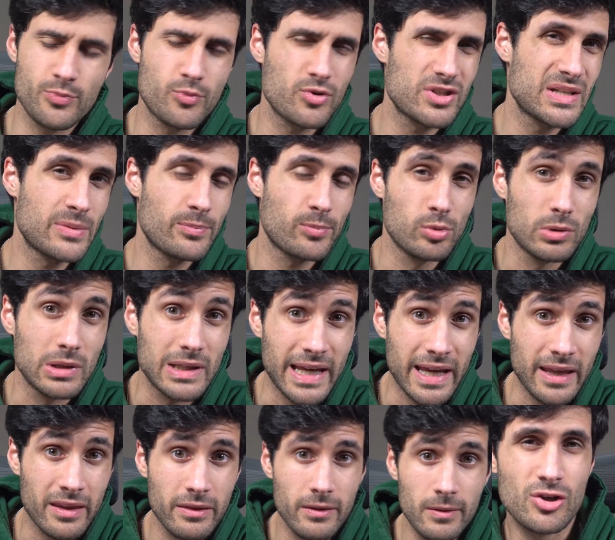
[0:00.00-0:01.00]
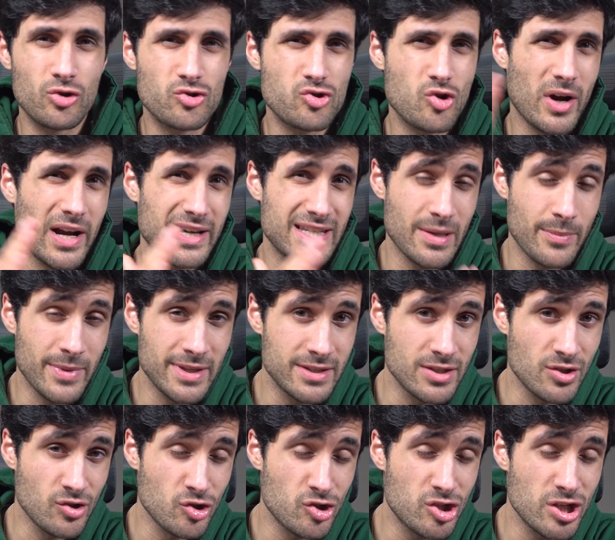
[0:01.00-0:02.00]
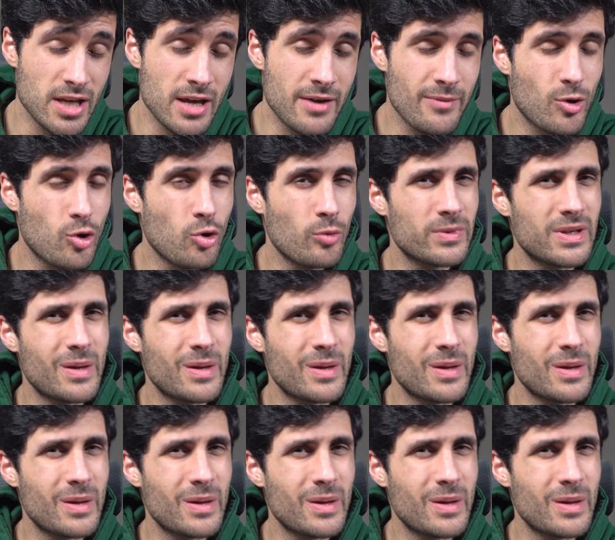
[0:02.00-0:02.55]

por exemplo, LED, não só gasta menos energia, como